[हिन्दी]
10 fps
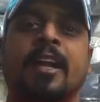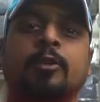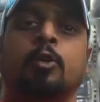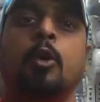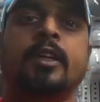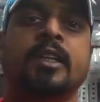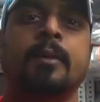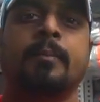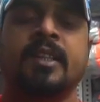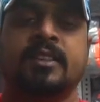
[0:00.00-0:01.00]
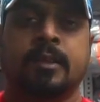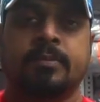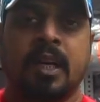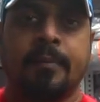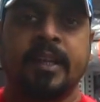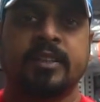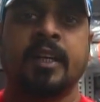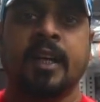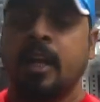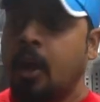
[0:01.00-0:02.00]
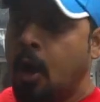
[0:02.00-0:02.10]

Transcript: एड्रेस और कॉन्टैक्ट नंबर डिस्क्रिप्शन में मैंशन है